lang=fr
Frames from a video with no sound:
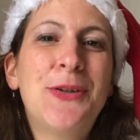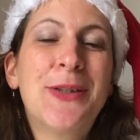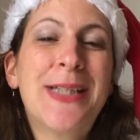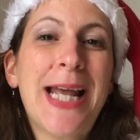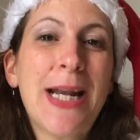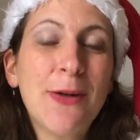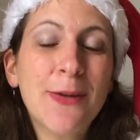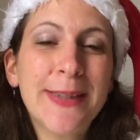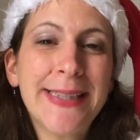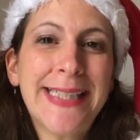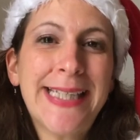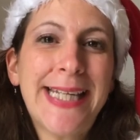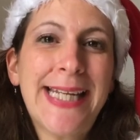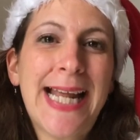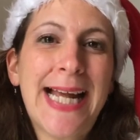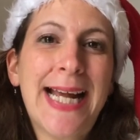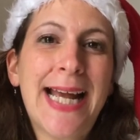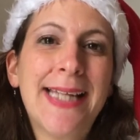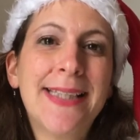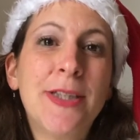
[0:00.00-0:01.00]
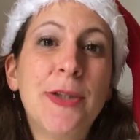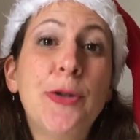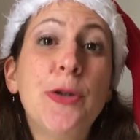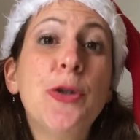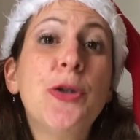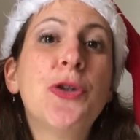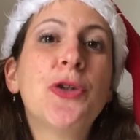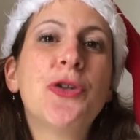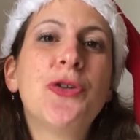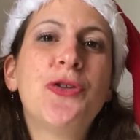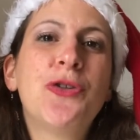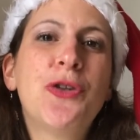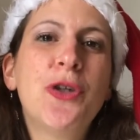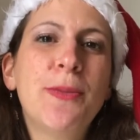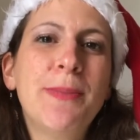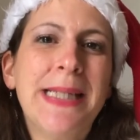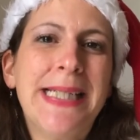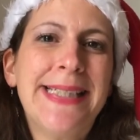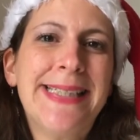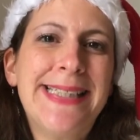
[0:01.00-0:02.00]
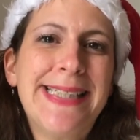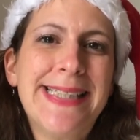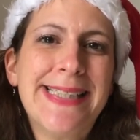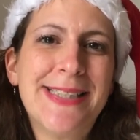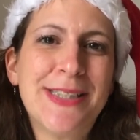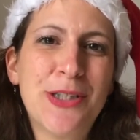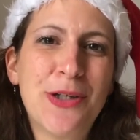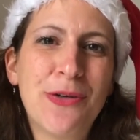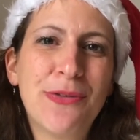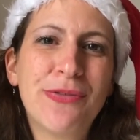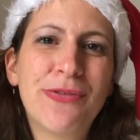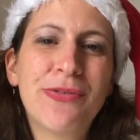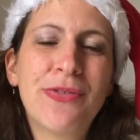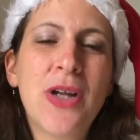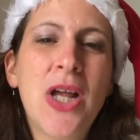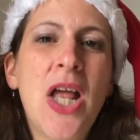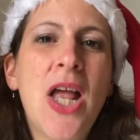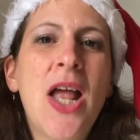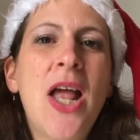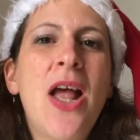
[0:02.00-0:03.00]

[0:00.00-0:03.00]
le calendrier de la gratitude 2019.